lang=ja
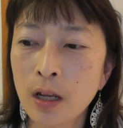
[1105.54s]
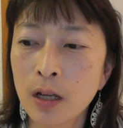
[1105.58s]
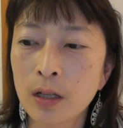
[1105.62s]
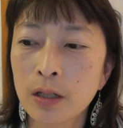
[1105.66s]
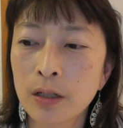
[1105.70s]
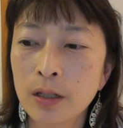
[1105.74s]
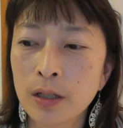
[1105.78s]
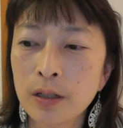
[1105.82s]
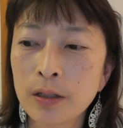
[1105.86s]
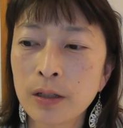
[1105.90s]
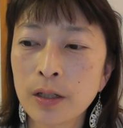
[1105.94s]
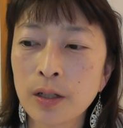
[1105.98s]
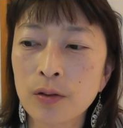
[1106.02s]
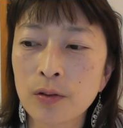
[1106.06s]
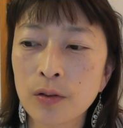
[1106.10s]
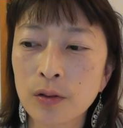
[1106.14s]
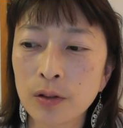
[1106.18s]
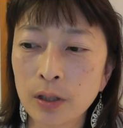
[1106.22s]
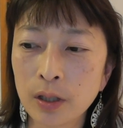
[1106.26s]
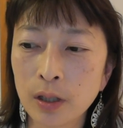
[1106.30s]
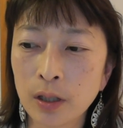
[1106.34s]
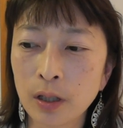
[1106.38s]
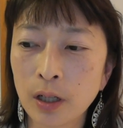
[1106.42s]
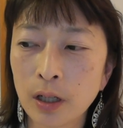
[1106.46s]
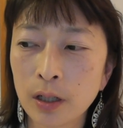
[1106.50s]
親切
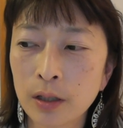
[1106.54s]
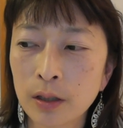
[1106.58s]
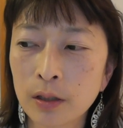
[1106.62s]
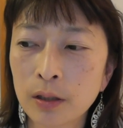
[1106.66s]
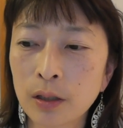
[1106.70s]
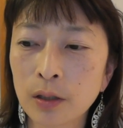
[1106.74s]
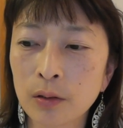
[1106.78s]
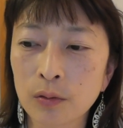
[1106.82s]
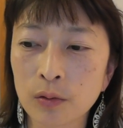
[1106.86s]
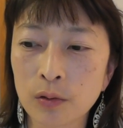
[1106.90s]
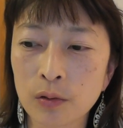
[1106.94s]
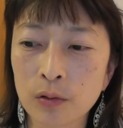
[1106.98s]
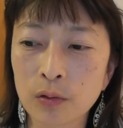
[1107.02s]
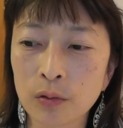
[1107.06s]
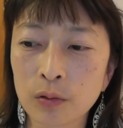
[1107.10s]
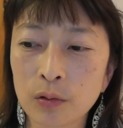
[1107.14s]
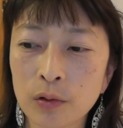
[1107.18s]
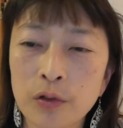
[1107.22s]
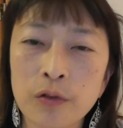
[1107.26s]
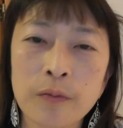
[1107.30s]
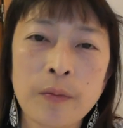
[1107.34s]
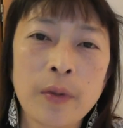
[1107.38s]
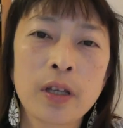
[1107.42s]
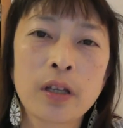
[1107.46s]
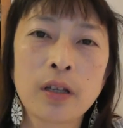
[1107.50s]
にあなたのその
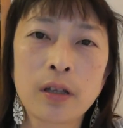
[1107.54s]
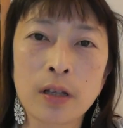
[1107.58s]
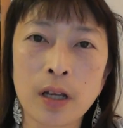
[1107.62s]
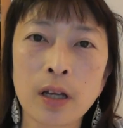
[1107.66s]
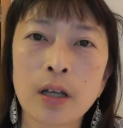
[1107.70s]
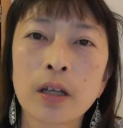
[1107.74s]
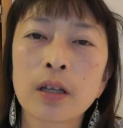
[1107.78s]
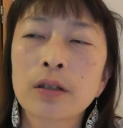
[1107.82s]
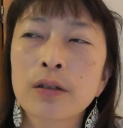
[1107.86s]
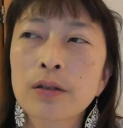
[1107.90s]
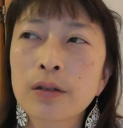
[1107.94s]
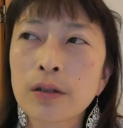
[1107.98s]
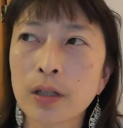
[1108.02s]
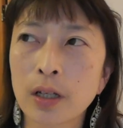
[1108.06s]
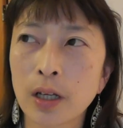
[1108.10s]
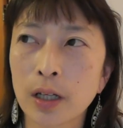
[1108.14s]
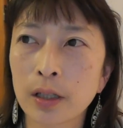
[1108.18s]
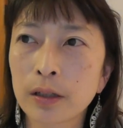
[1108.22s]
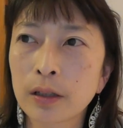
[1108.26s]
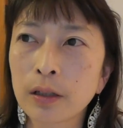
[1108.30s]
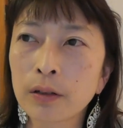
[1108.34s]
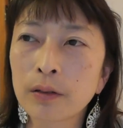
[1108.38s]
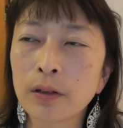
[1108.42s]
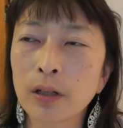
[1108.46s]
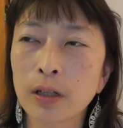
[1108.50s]
夢にね付き
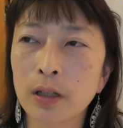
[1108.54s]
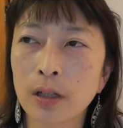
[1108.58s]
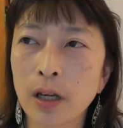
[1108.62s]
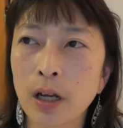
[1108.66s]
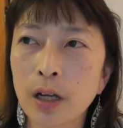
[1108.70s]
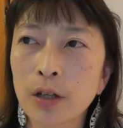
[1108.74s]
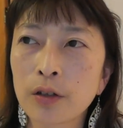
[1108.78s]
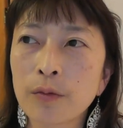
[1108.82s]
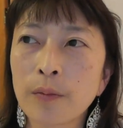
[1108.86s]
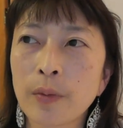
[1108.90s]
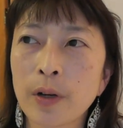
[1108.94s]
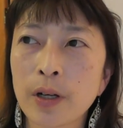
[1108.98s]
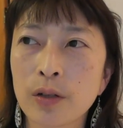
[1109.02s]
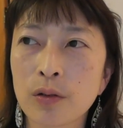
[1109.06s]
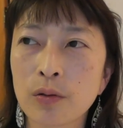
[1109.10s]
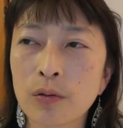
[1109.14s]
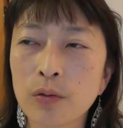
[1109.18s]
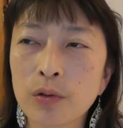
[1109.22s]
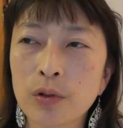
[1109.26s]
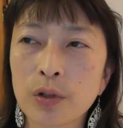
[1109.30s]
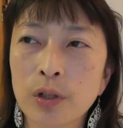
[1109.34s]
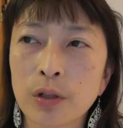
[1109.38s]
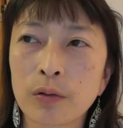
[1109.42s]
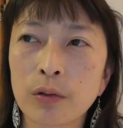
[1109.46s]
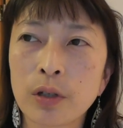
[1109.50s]
合ってくれてアドバイス
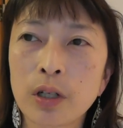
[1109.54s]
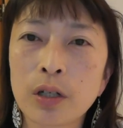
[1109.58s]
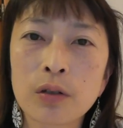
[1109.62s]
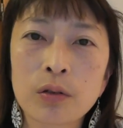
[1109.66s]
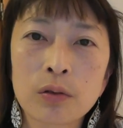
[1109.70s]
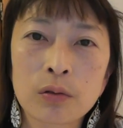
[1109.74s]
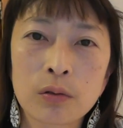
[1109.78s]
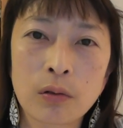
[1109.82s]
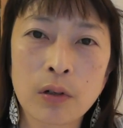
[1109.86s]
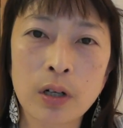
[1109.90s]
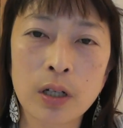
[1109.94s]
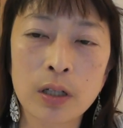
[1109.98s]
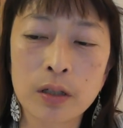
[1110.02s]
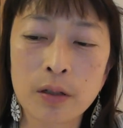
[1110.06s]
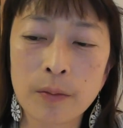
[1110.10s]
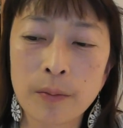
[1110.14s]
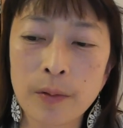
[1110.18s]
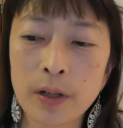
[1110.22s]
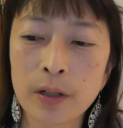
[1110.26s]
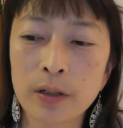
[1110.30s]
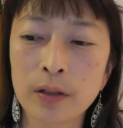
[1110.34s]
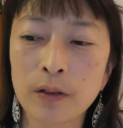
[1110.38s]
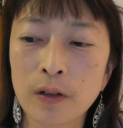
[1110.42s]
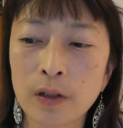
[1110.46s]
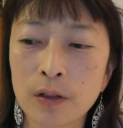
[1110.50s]
をしてくれる人がいた
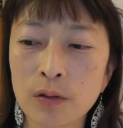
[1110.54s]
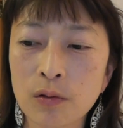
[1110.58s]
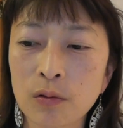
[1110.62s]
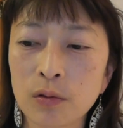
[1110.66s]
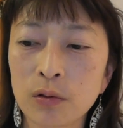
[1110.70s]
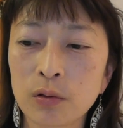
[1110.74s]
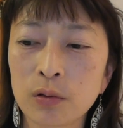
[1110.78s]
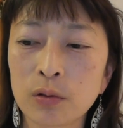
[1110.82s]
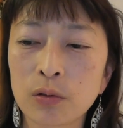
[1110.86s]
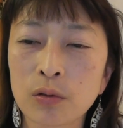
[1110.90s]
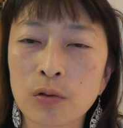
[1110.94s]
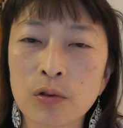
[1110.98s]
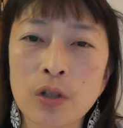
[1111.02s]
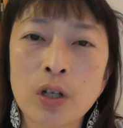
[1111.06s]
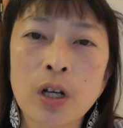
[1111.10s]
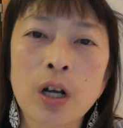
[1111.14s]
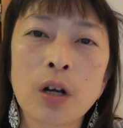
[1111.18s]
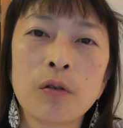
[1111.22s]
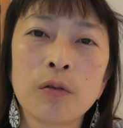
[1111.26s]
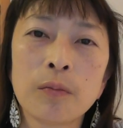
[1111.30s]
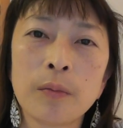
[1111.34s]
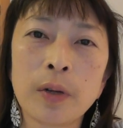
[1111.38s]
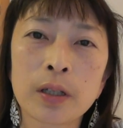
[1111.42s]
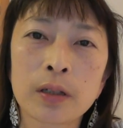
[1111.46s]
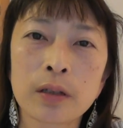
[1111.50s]
場合にはその人の時
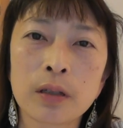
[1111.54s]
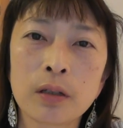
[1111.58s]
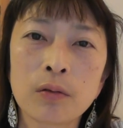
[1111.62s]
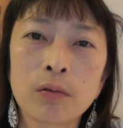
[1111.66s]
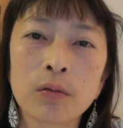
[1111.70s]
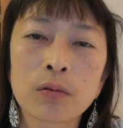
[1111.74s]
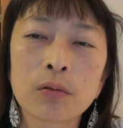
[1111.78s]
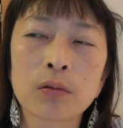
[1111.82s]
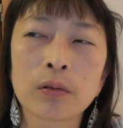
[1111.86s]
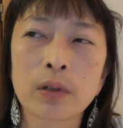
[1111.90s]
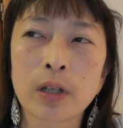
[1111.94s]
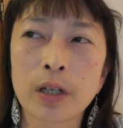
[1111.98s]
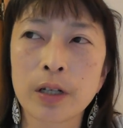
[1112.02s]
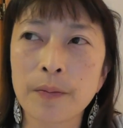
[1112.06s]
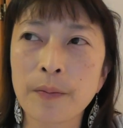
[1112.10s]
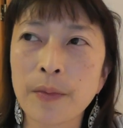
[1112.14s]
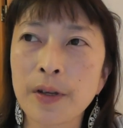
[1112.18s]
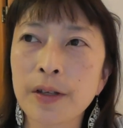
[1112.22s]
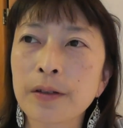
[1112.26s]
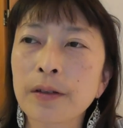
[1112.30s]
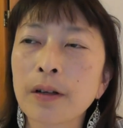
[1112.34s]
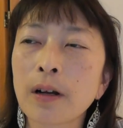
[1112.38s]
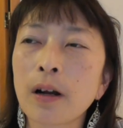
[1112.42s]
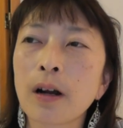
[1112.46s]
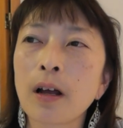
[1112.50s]
間を奪ってることになり
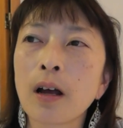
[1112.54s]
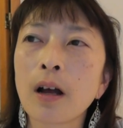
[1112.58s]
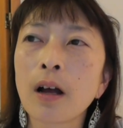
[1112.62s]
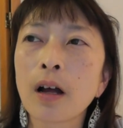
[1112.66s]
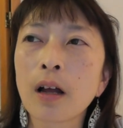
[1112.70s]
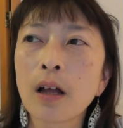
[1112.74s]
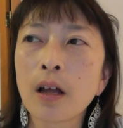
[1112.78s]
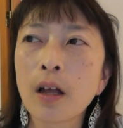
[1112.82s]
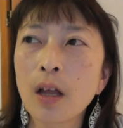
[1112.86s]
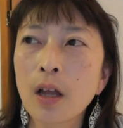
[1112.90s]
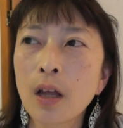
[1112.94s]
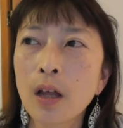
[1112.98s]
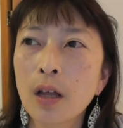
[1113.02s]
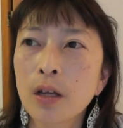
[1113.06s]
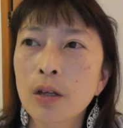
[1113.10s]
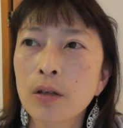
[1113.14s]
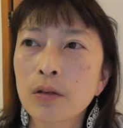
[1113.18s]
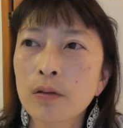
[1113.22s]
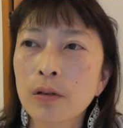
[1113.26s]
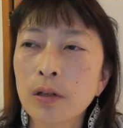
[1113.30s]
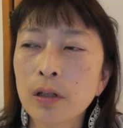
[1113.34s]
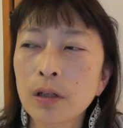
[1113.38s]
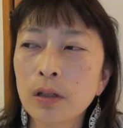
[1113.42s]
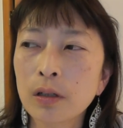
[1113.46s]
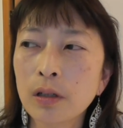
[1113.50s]
ますから
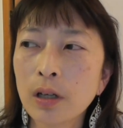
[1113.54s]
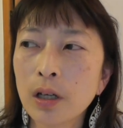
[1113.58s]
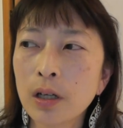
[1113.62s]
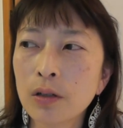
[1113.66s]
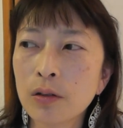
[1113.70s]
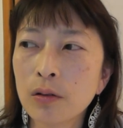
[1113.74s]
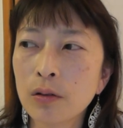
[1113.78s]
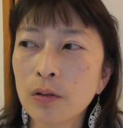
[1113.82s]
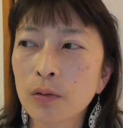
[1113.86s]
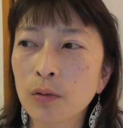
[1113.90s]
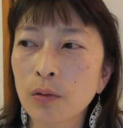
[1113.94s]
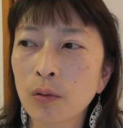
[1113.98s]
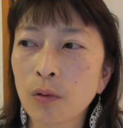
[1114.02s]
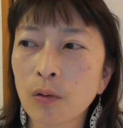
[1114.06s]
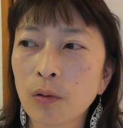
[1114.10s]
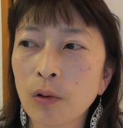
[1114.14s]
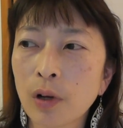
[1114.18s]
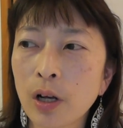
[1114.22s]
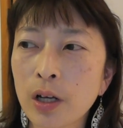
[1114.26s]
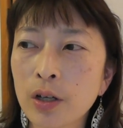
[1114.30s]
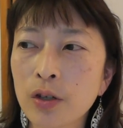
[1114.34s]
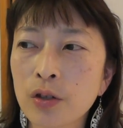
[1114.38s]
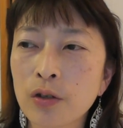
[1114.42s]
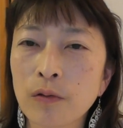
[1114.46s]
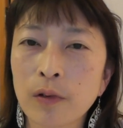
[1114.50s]
それに対する恩
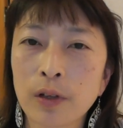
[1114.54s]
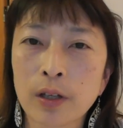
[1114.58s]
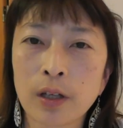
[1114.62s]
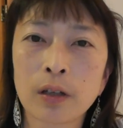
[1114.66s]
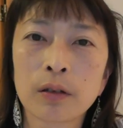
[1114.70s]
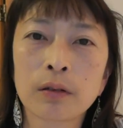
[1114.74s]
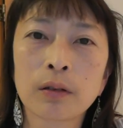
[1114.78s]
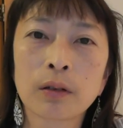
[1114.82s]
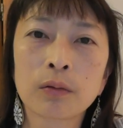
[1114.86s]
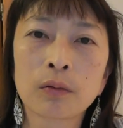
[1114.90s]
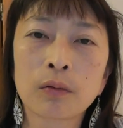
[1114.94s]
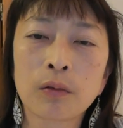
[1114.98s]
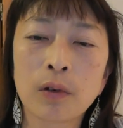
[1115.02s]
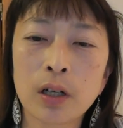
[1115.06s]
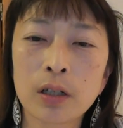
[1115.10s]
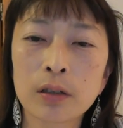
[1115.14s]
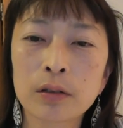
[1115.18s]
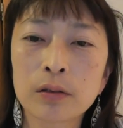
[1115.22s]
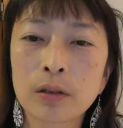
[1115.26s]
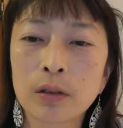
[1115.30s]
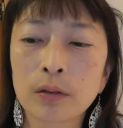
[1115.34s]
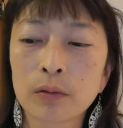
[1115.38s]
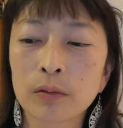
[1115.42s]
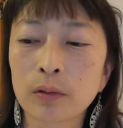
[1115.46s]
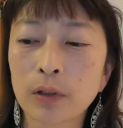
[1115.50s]
返しは何なのかっ
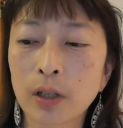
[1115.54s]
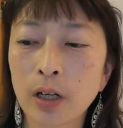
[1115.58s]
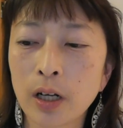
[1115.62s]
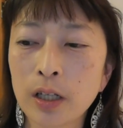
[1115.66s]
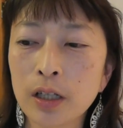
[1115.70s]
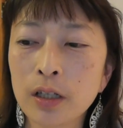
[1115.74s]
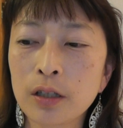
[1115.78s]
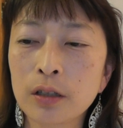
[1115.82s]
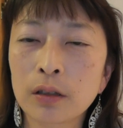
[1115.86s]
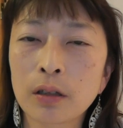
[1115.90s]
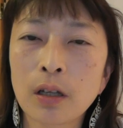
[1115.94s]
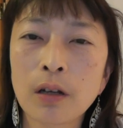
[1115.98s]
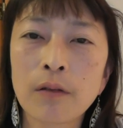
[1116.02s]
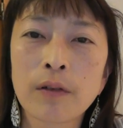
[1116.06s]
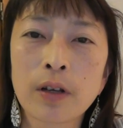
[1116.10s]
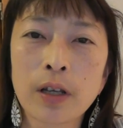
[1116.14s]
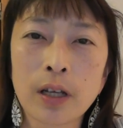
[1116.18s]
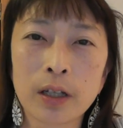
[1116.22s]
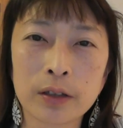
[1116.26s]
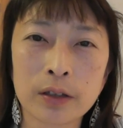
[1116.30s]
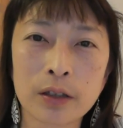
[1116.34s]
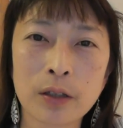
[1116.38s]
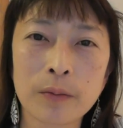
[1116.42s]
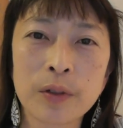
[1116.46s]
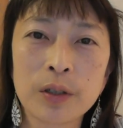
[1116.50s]
て言ったら一旦は
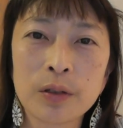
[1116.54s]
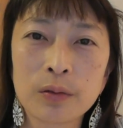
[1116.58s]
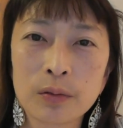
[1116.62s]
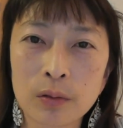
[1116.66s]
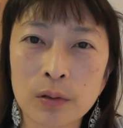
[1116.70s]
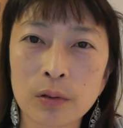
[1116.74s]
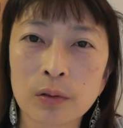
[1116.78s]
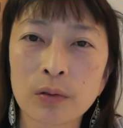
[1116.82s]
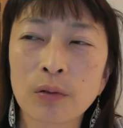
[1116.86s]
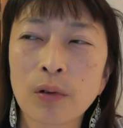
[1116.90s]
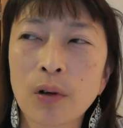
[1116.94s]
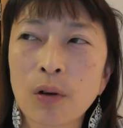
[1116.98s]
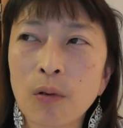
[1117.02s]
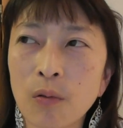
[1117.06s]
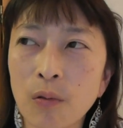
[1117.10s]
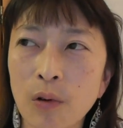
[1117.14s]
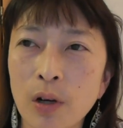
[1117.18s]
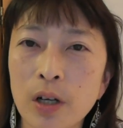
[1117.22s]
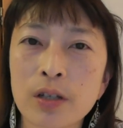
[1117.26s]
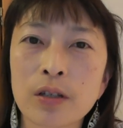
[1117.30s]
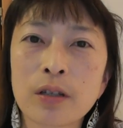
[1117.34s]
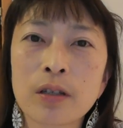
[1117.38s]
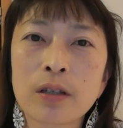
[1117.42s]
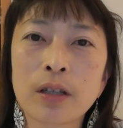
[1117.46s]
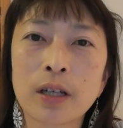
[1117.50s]
やってみるっていうのが恩
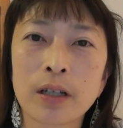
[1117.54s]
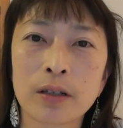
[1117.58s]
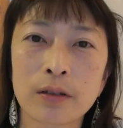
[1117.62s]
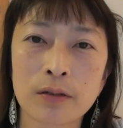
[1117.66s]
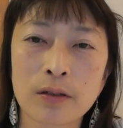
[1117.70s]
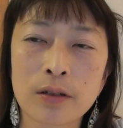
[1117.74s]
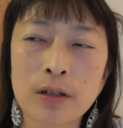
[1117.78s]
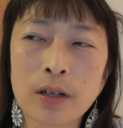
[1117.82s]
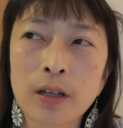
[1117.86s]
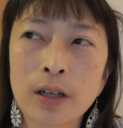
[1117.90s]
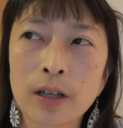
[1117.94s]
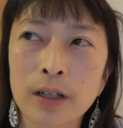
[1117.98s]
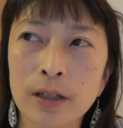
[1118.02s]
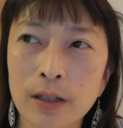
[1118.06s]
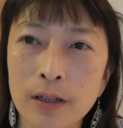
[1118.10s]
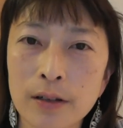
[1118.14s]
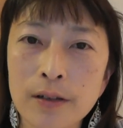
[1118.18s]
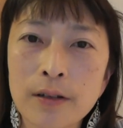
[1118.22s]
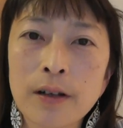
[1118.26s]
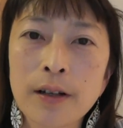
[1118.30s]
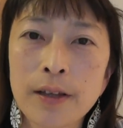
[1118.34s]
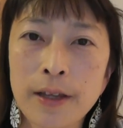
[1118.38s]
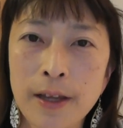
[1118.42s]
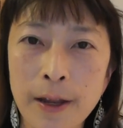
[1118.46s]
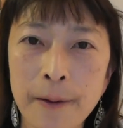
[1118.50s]
返しになるんじゃないで
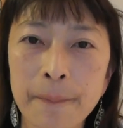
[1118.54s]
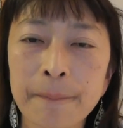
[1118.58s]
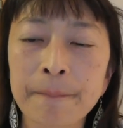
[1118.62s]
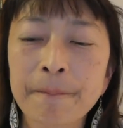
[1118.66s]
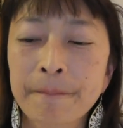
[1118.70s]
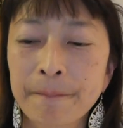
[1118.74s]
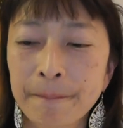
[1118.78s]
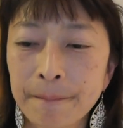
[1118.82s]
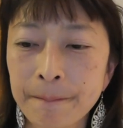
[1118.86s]
すかね。